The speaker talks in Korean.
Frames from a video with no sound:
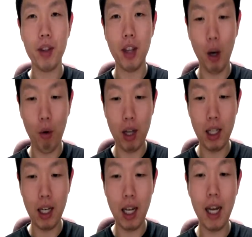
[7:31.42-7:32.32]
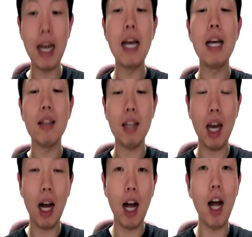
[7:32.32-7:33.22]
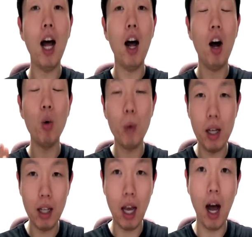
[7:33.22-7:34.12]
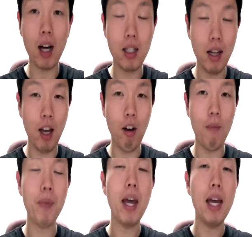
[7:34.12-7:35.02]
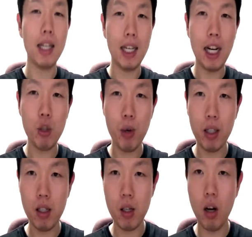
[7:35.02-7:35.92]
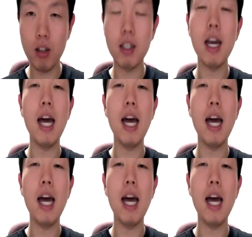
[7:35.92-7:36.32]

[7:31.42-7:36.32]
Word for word: 라고 하니께네 내가 어 oh, really 아 그래요. Can I try this on?